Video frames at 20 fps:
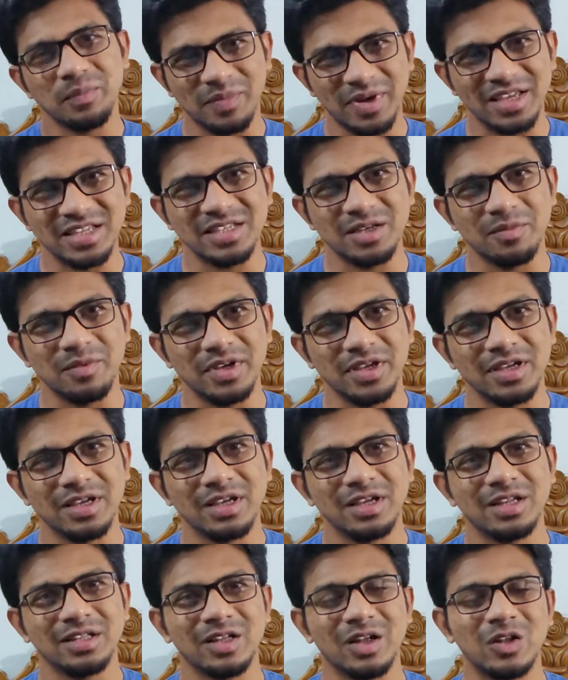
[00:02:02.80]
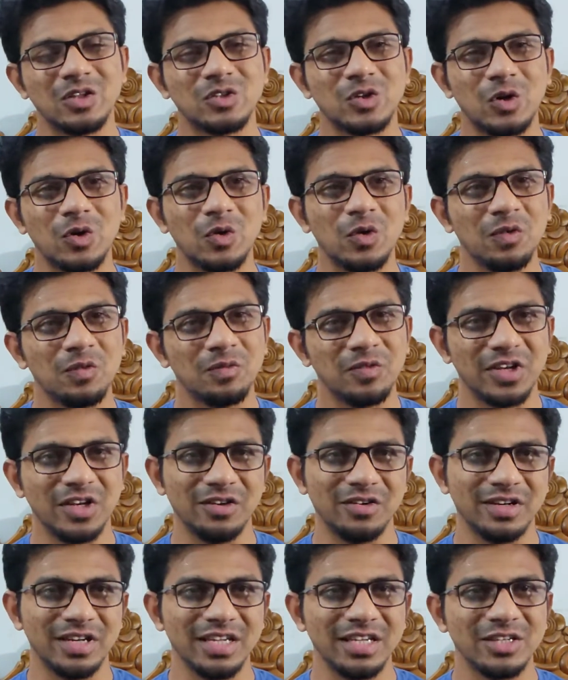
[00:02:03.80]
পেয়ে যাবে তাহলে চলো
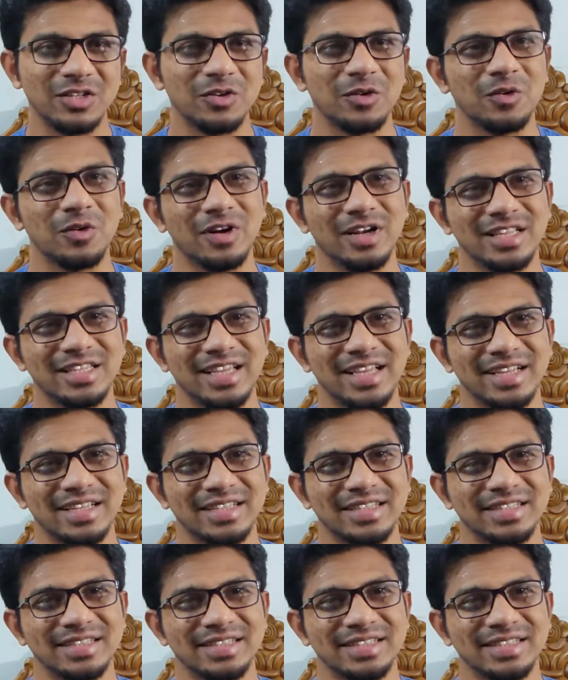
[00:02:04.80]
ভিডিওটি শুরু করা যাক